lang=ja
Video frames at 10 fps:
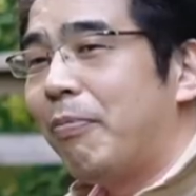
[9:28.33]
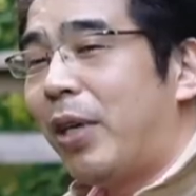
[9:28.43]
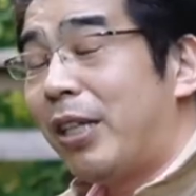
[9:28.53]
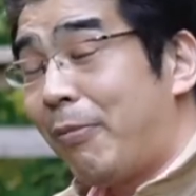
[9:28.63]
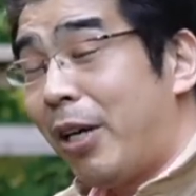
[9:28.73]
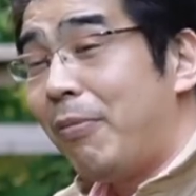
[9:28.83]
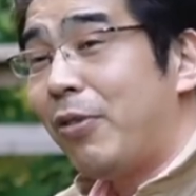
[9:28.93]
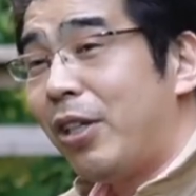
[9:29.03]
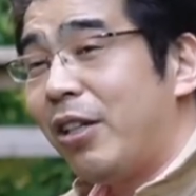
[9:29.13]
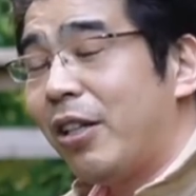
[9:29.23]
また前
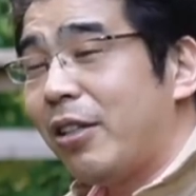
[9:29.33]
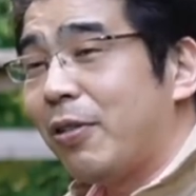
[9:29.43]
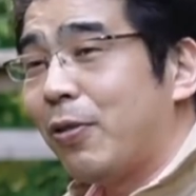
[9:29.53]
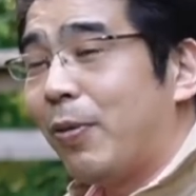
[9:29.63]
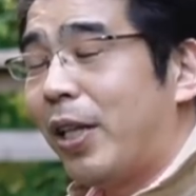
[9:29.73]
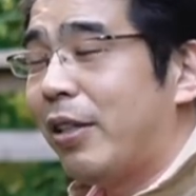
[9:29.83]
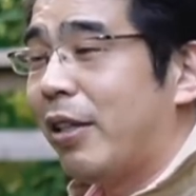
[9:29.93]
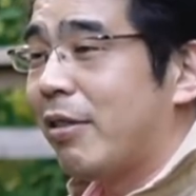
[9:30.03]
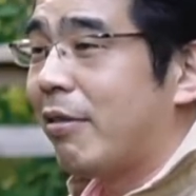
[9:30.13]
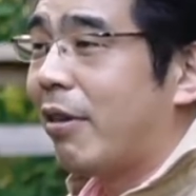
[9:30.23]
向きになっていくこともあった
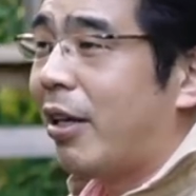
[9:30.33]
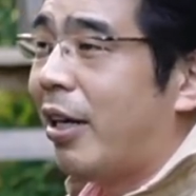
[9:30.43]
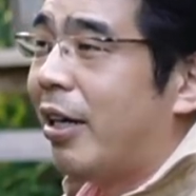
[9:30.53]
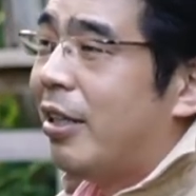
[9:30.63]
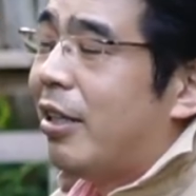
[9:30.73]
りするから